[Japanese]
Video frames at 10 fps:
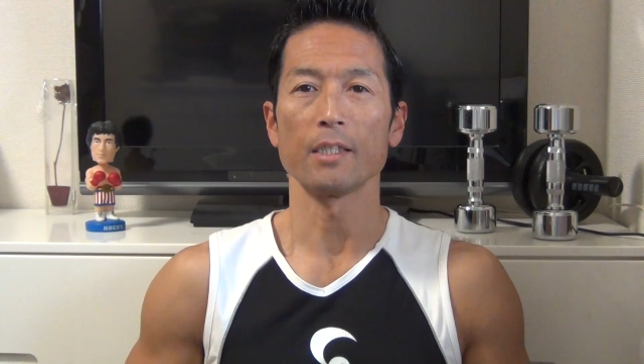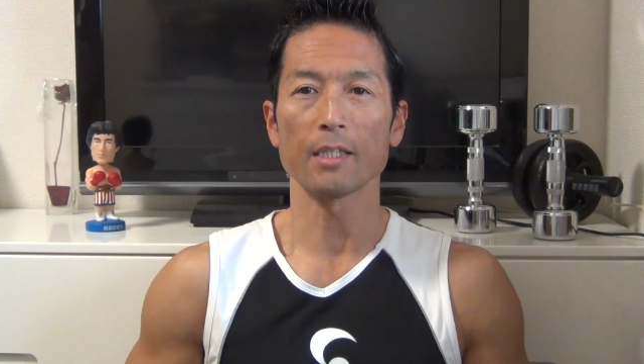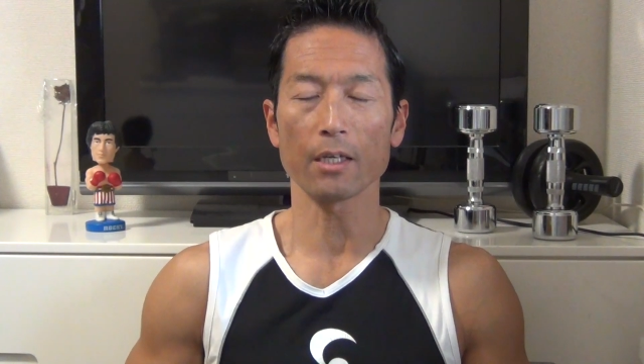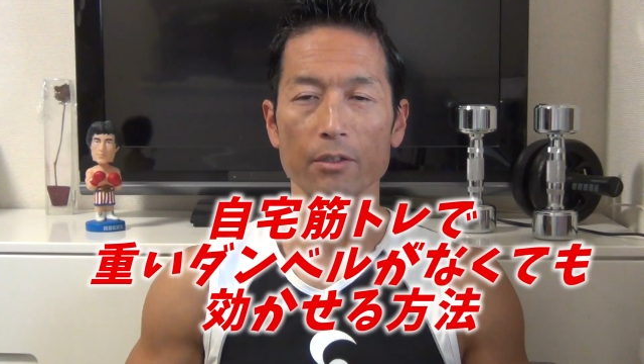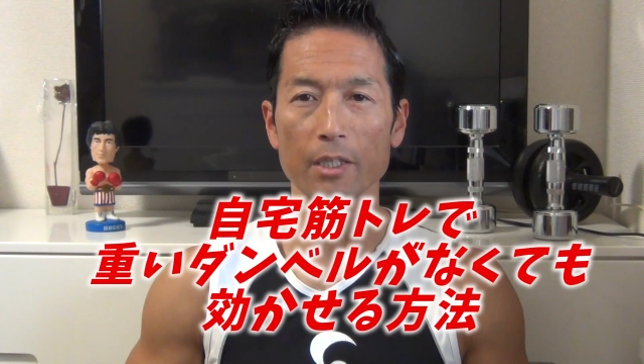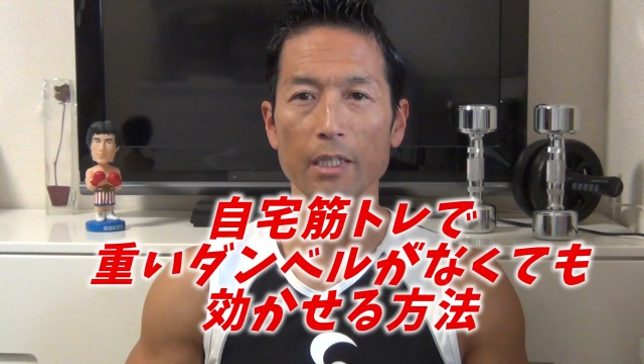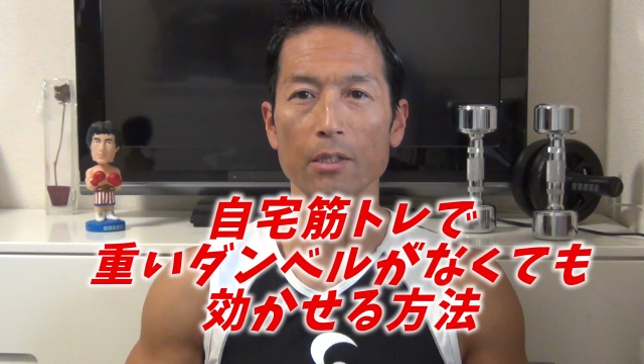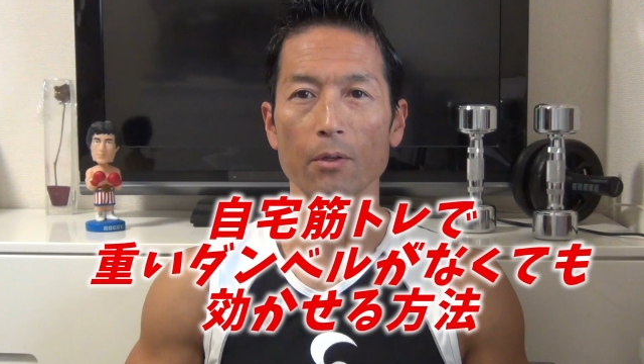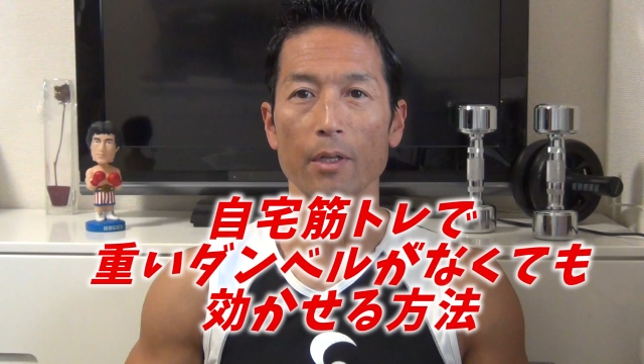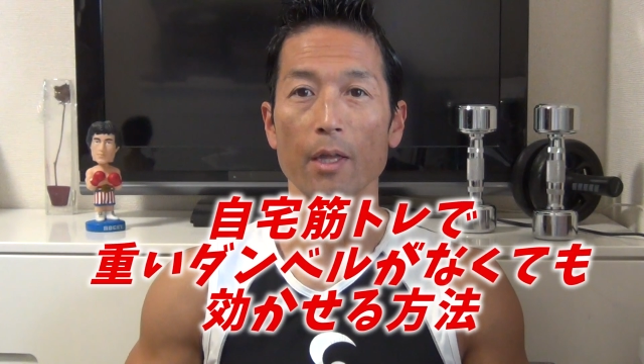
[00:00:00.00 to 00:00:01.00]
自宅
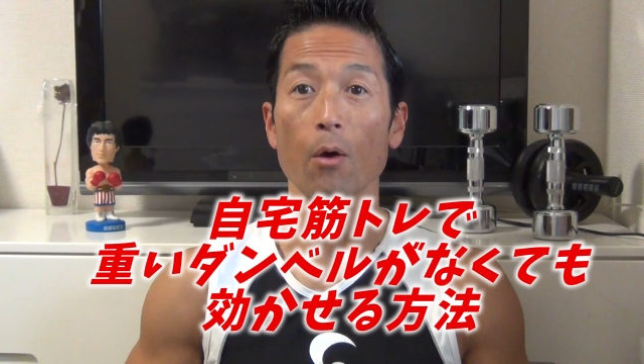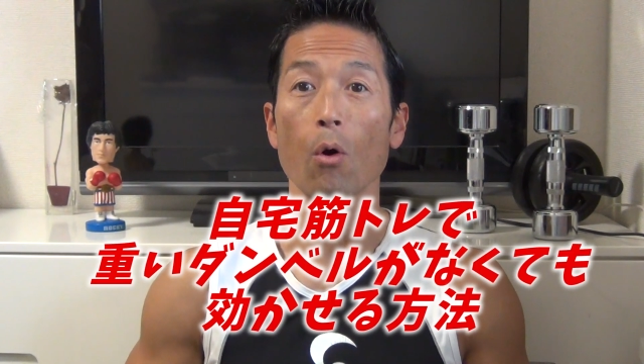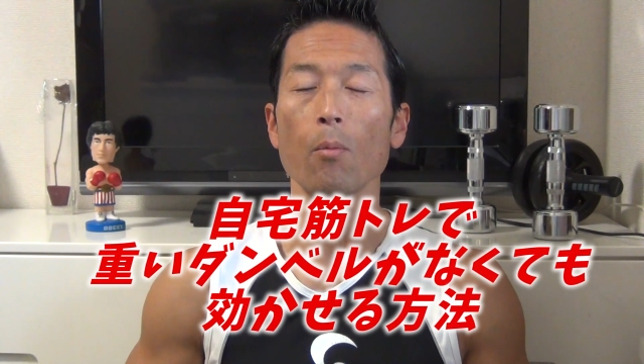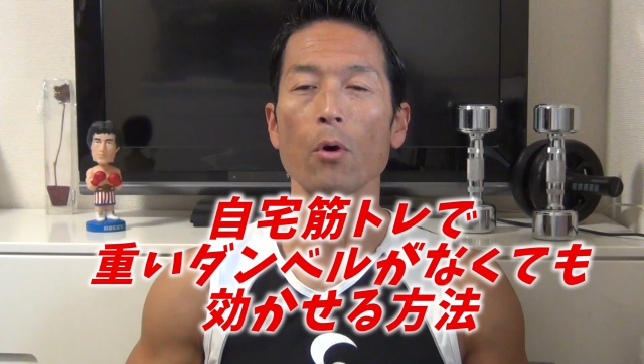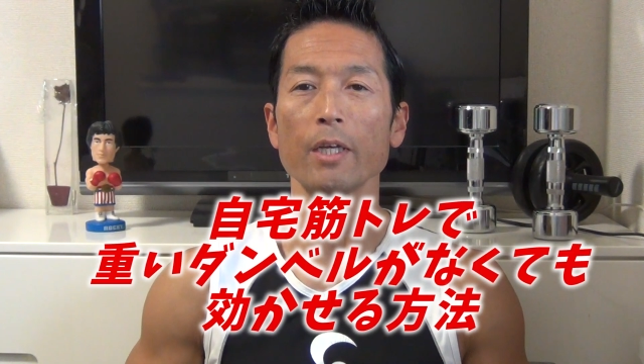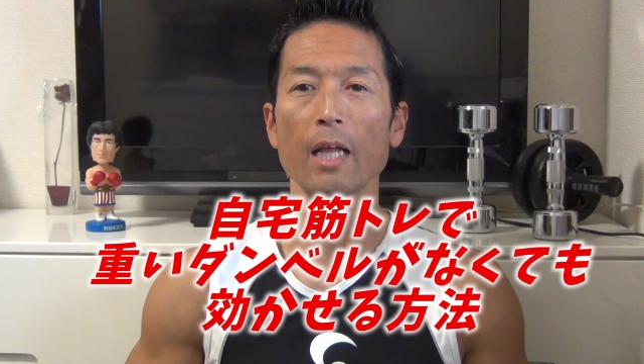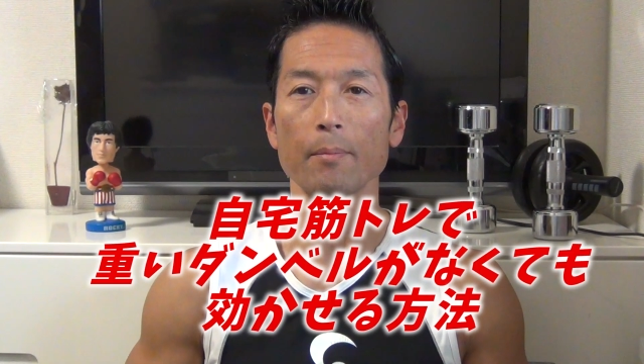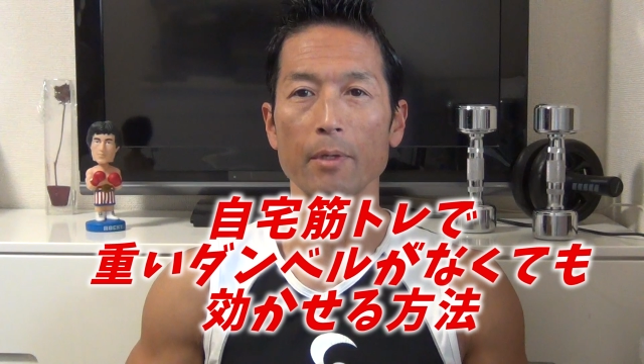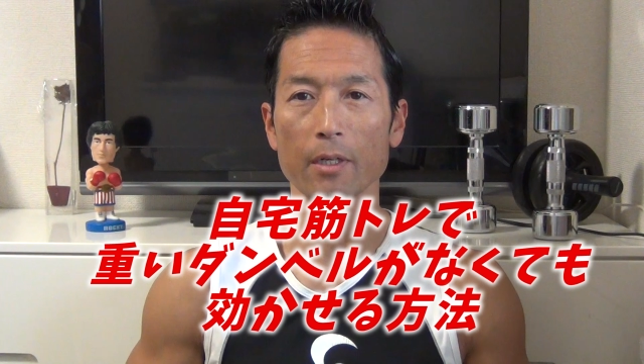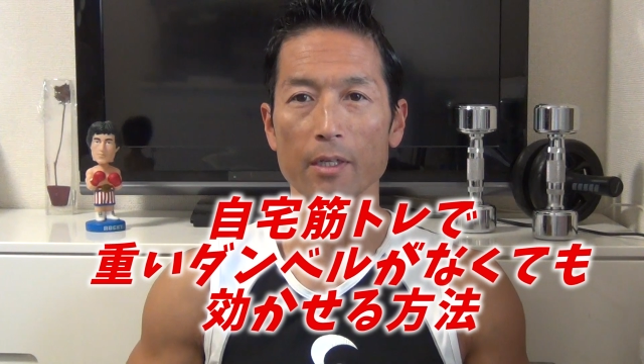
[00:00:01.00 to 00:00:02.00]
筋トレで重い
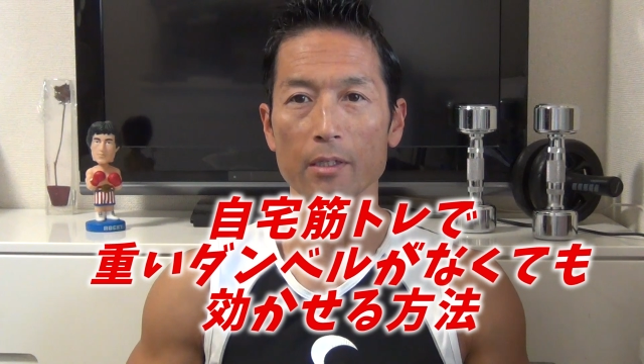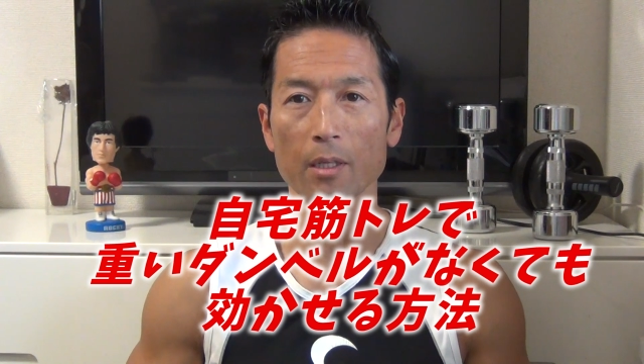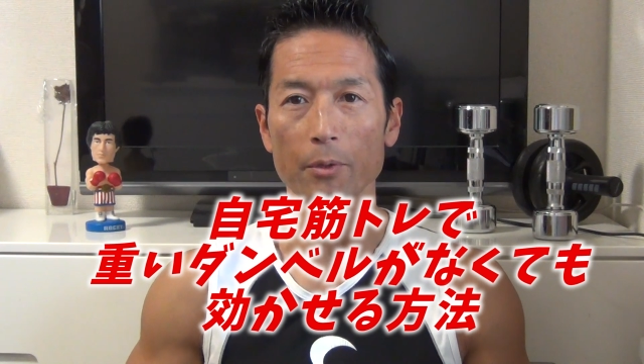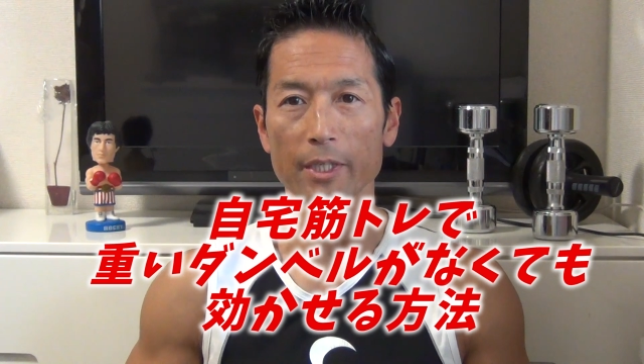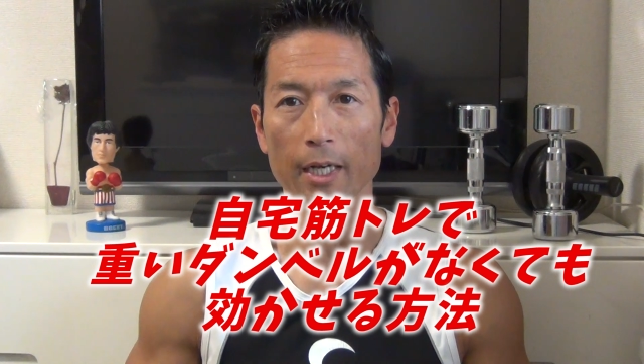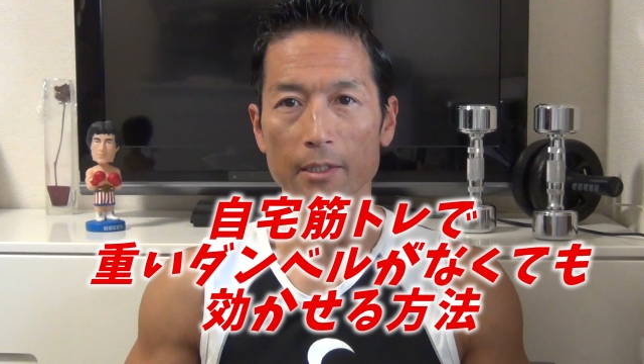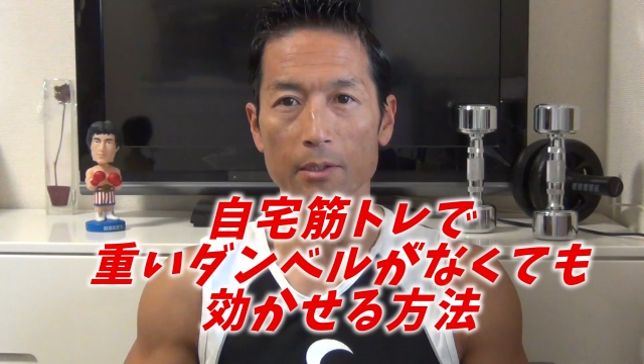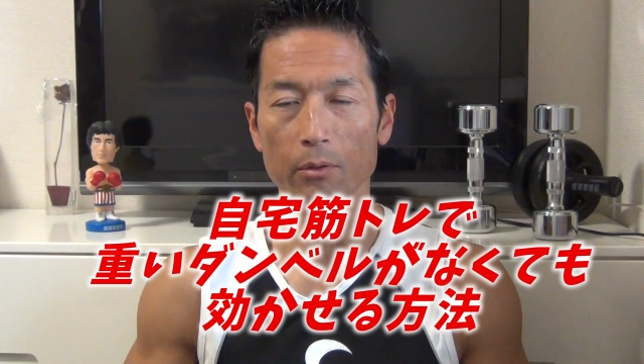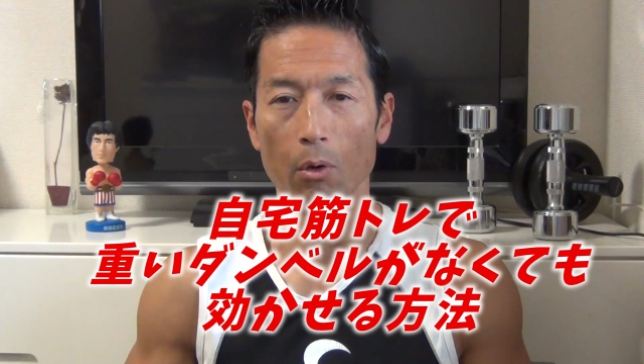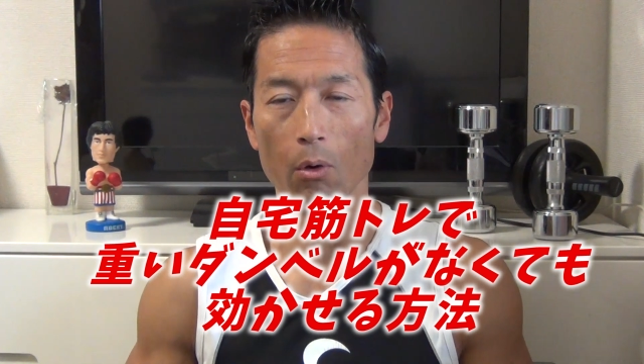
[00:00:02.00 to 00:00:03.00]
ダンベルがなくても効か
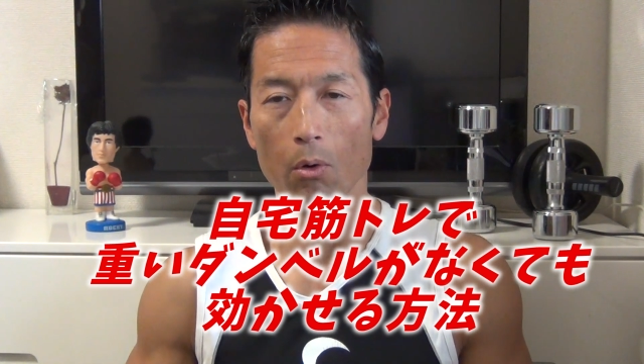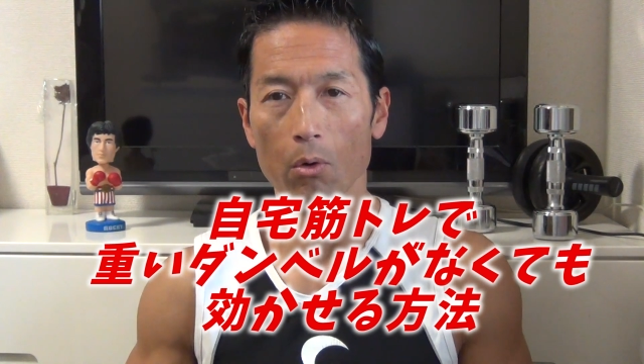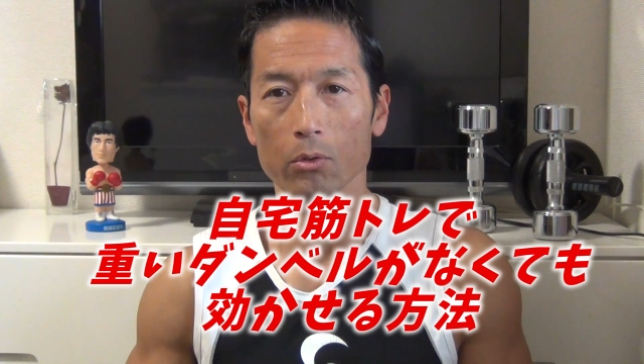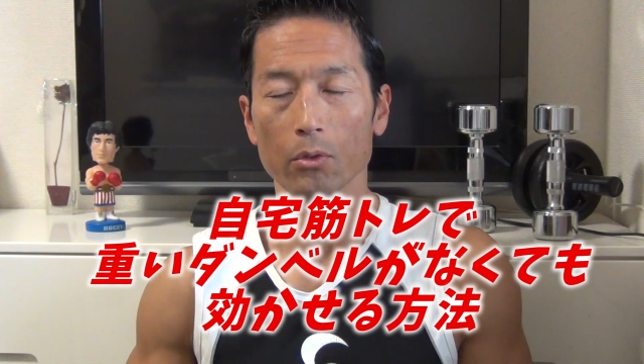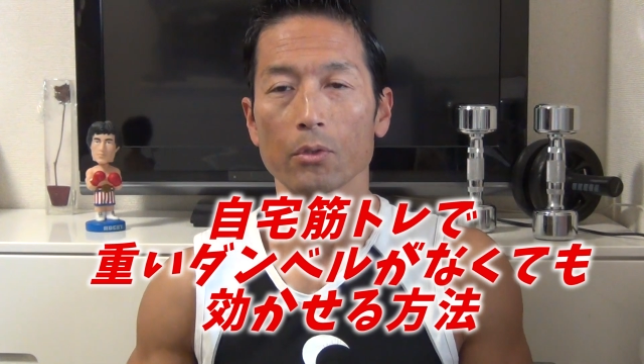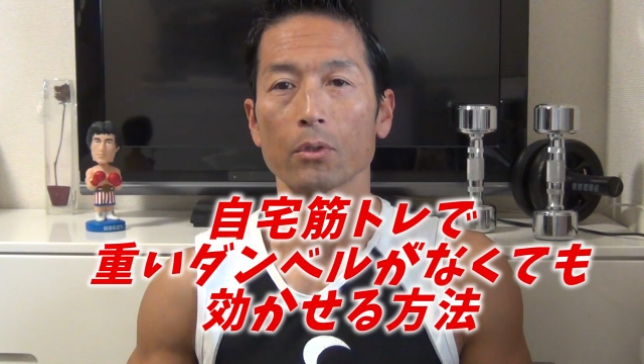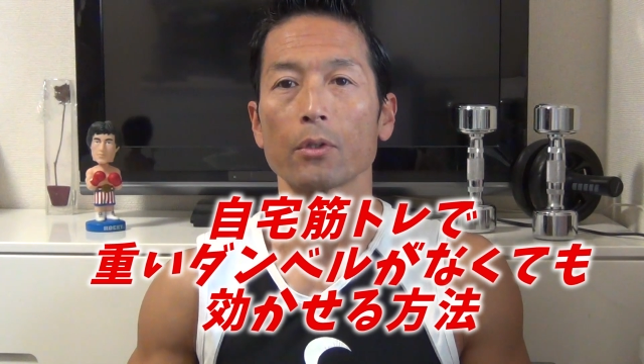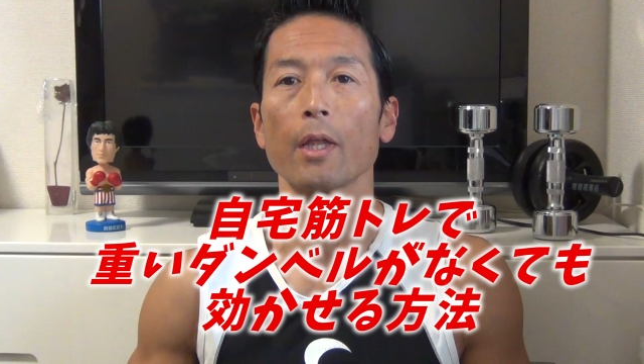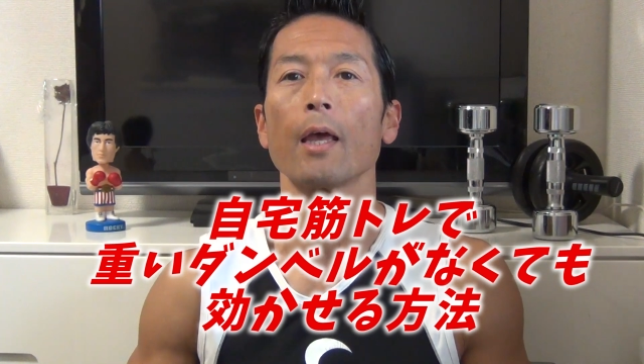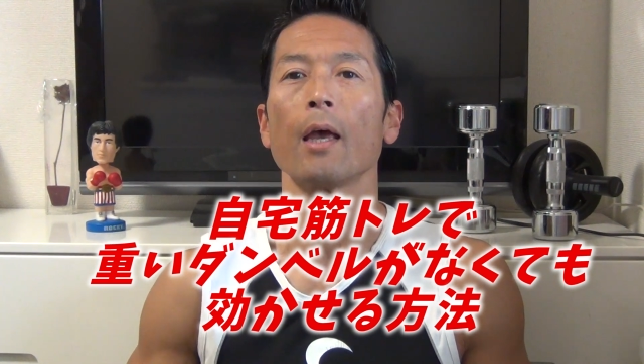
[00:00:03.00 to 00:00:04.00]
せる方法というこ
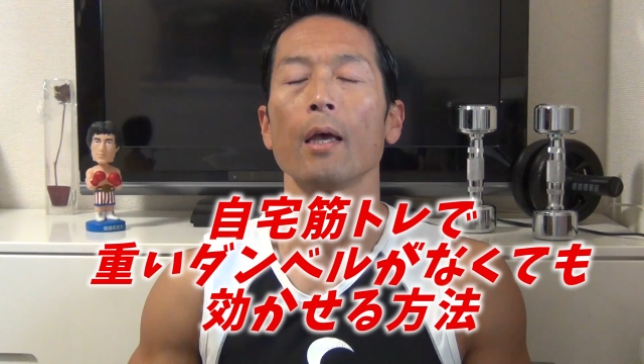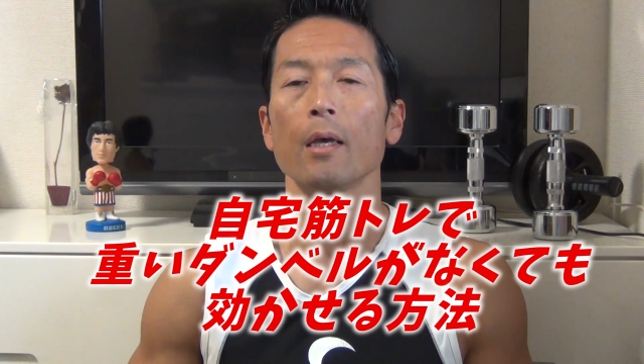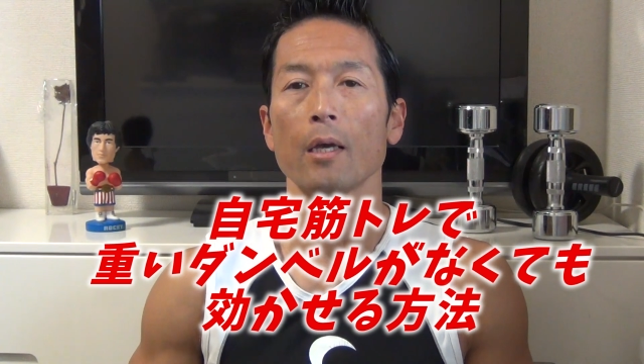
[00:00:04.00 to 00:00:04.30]
とで、